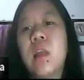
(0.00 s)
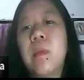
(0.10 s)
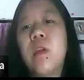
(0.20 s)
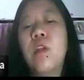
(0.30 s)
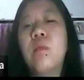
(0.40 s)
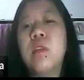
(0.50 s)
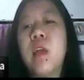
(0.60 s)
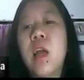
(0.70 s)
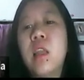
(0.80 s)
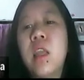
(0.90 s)
Tapi kalau
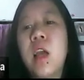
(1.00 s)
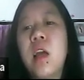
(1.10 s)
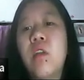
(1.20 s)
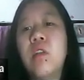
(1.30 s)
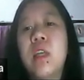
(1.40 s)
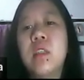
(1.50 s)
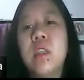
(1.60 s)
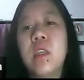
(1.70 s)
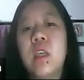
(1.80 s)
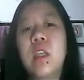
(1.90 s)
misalkan yang
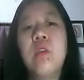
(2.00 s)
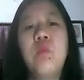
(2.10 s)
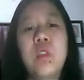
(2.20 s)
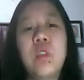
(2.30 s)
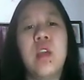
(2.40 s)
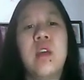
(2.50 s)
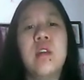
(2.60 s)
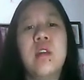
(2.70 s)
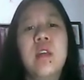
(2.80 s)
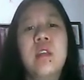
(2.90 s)
rotasi, ini wood ya.
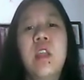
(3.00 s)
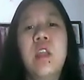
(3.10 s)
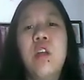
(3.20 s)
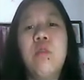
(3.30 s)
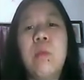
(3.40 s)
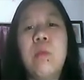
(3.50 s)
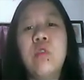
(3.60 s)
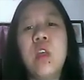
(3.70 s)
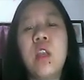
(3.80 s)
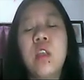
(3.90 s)
Jadi kalau
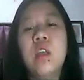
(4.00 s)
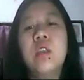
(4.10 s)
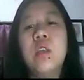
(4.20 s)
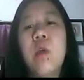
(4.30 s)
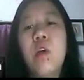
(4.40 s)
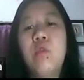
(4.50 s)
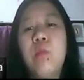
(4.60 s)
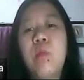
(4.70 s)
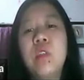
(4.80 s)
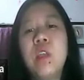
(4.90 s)
memutar si
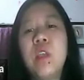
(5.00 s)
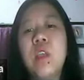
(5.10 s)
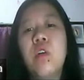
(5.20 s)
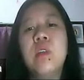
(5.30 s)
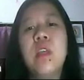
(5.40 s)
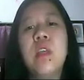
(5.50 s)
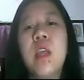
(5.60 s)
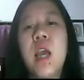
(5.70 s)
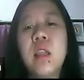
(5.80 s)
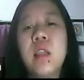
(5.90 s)
bahu posterior
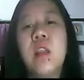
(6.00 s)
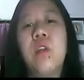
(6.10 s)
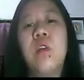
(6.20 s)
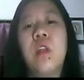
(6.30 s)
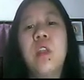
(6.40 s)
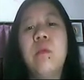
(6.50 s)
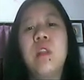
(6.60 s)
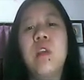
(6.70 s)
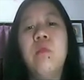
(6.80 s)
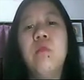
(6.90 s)
menjadi anterior, ini
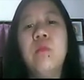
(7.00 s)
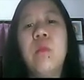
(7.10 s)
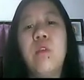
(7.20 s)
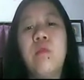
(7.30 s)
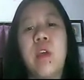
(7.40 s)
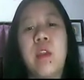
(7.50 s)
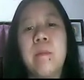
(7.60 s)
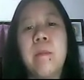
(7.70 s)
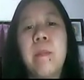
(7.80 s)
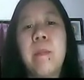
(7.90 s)
berarti wood manuver.
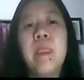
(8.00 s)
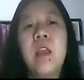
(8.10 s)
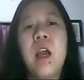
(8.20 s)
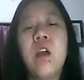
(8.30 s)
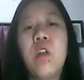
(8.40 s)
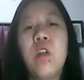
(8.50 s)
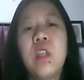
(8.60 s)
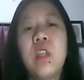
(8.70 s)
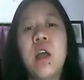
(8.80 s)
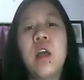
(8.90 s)
Sedangkan kalau
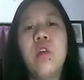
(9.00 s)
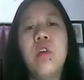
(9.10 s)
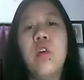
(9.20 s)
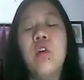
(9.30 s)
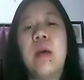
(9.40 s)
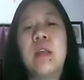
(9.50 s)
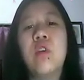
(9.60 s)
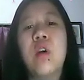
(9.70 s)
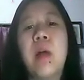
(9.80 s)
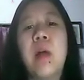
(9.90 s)
kita ngedorong
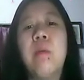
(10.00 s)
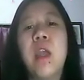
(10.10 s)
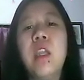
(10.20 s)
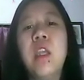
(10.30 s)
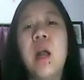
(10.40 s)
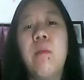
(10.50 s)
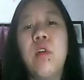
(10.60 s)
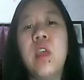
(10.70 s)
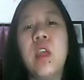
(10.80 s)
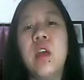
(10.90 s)
masuk kepala bayi ini nggak
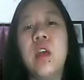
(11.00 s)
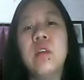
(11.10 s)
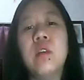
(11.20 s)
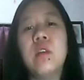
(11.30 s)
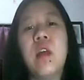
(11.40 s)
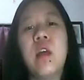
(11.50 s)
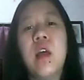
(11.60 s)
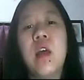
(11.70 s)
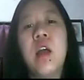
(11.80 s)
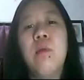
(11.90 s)
boleh ya.
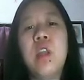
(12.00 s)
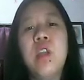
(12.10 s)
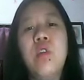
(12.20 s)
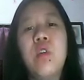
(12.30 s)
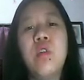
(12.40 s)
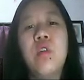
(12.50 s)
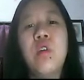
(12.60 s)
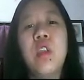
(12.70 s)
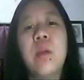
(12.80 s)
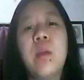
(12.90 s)
Nah, nggak boleh
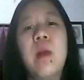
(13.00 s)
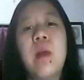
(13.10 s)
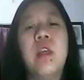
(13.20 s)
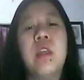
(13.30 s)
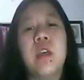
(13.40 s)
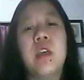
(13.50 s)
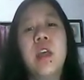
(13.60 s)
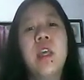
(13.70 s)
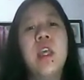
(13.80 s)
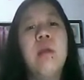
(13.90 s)
didorong-dorong nih kepala bayinya.
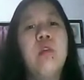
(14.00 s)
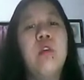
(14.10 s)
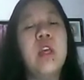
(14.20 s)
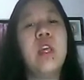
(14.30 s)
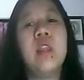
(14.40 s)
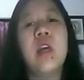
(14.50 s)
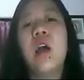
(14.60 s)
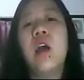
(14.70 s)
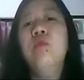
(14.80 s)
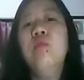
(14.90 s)
Yang boleh
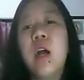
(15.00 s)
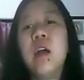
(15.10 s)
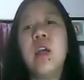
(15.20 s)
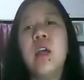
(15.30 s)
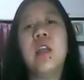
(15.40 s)
kita ubah